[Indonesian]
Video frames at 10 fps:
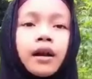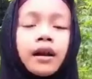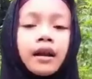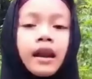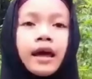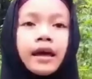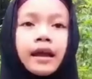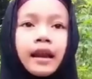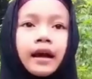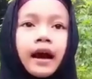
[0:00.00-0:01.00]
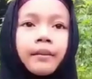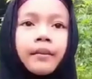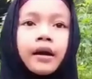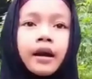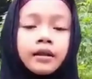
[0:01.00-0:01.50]
Walillahil kam
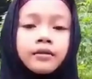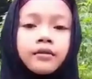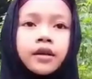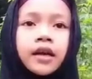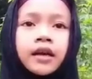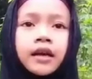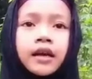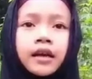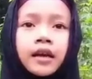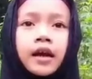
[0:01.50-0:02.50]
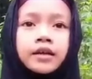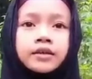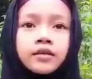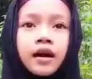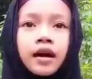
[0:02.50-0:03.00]
Lantunan indah
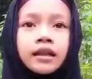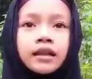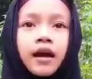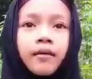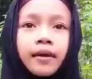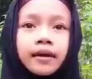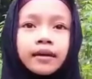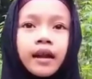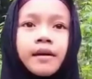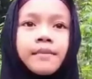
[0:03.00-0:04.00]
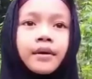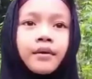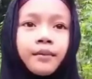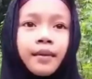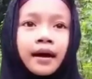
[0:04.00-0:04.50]
suara takbir telah
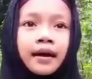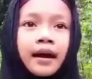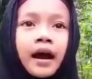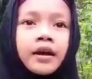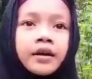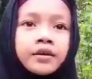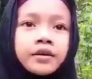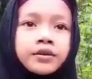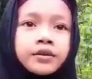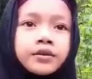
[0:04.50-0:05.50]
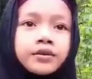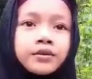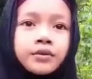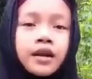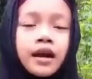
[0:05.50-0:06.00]
berkumandang
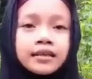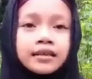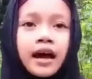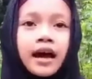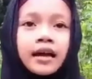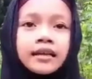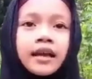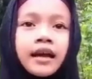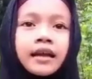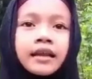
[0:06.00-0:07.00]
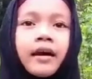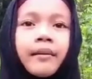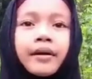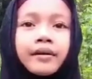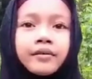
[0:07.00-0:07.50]
sudah saatnya
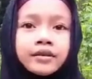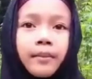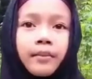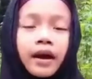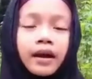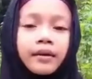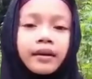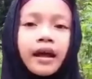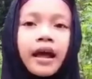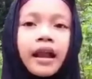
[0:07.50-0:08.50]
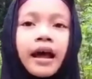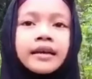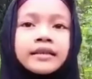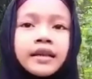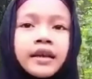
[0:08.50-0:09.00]
kita mengucapkan minal
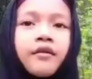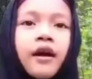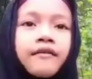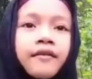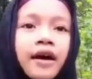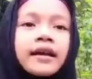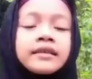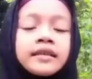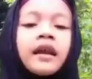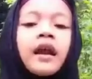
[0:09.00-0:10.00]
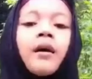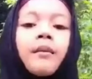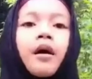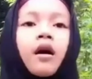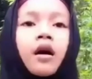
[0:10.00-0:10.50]
aizin wa faizin.
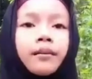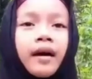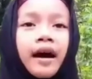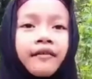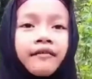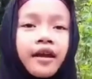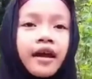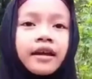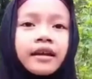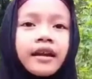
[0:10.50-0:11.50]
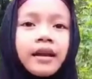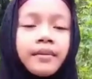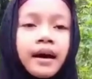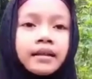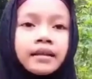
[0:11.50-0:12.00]
Mohon maaf lahir
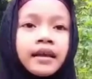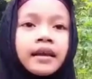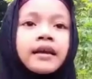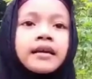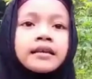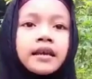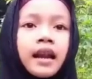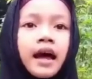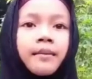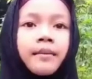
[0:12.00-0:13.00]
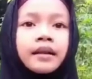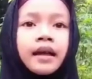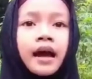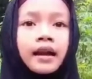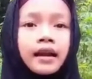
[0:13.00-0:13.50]
dan batin.
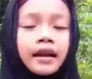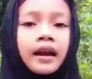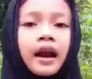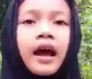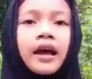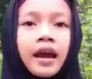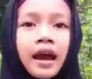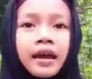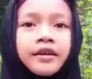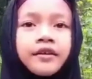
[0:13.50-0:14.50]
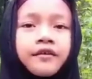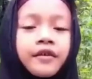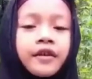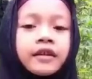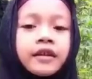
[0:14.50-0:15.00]
Selamat Hari Raya Idul
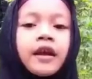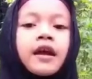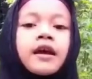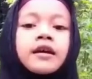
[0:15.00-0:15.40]
Fitri